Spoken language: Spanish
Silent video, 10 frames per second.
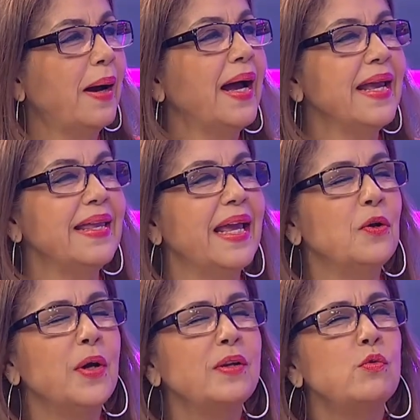a ella,
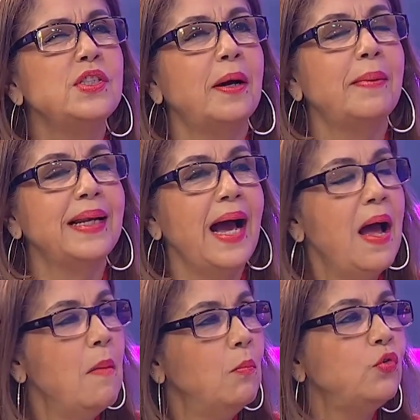yo escuchaba la
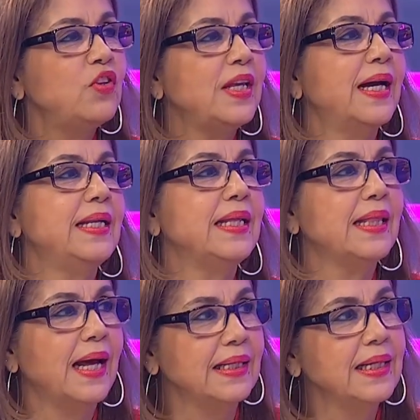
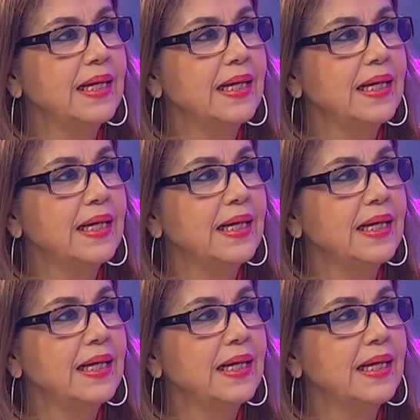musicalidad